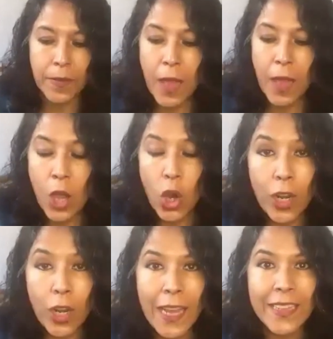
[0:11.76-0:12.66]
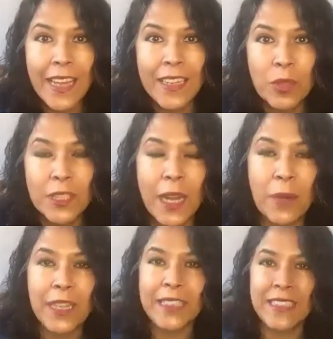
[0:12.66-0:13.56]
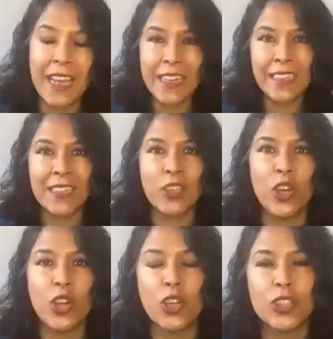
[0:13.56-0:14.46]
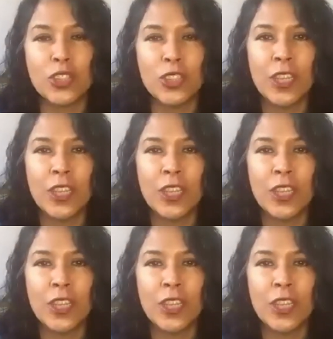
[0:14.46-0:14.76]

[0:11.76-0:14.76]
Hola, ¿qué tal? ¿Cómo está? Buenas tardes a todos los